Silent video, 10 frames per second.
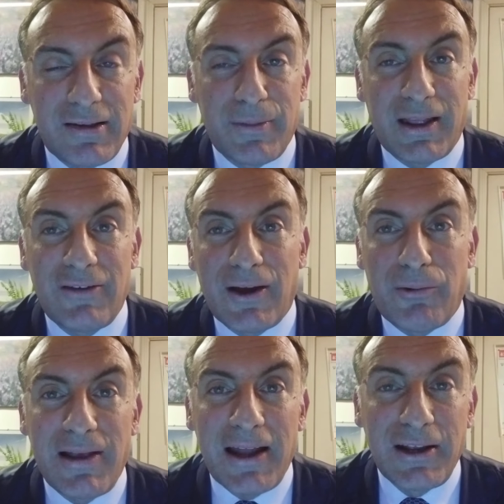che si metteva in
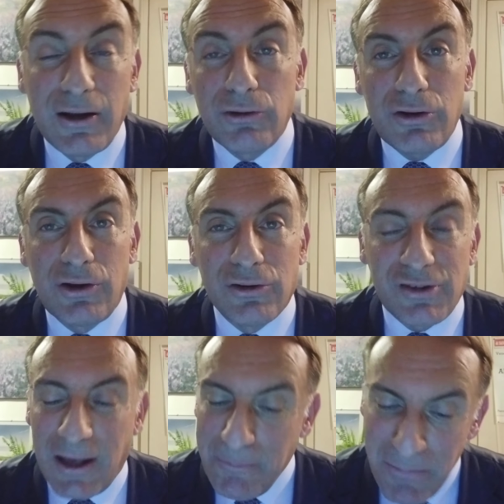quegli anni
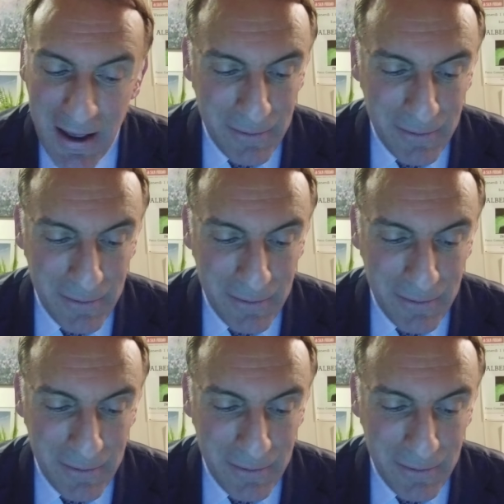gloriosi,